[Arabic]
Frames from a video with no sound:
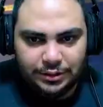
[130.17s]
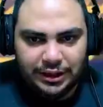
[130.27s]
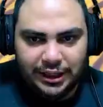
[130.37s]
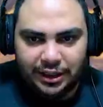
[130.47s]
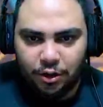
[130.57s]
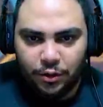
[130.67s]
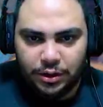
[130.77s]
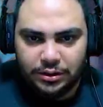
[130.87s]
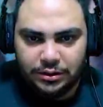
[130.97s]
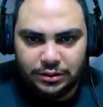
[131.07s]
تلاقي كور في
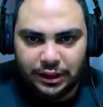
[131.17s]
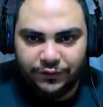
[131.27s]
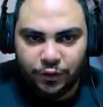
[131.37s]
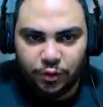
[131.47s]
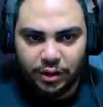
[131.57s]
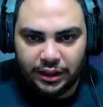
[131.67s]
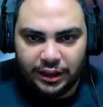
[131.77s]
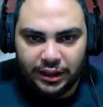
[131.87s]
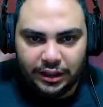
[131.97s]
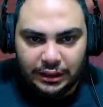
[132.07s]
كور هناك
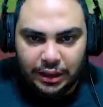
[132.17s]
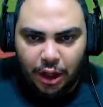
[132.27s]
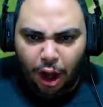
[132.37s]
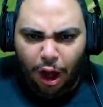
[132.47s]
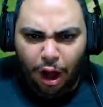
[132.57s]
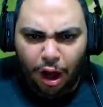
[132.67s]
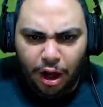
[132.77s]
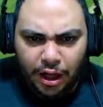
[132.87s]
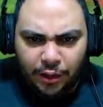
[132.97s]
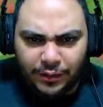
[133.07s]
اهي اه
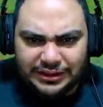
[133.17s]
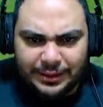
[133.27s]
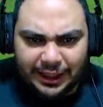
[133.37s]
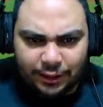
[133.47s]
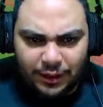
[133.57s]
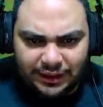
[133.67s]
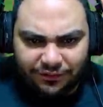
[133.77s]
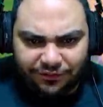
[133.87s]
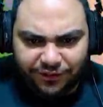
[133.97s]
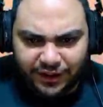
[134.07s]
الواد زميلي خد واحده
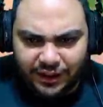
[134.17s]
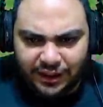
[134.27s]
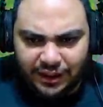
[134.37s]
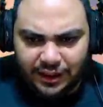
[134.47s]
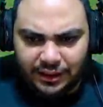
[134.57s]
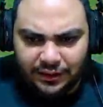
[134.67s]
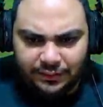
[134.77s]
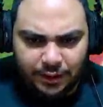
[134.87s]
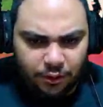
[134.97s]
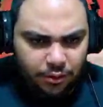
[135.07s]
في آه،
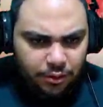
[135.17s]
دماغه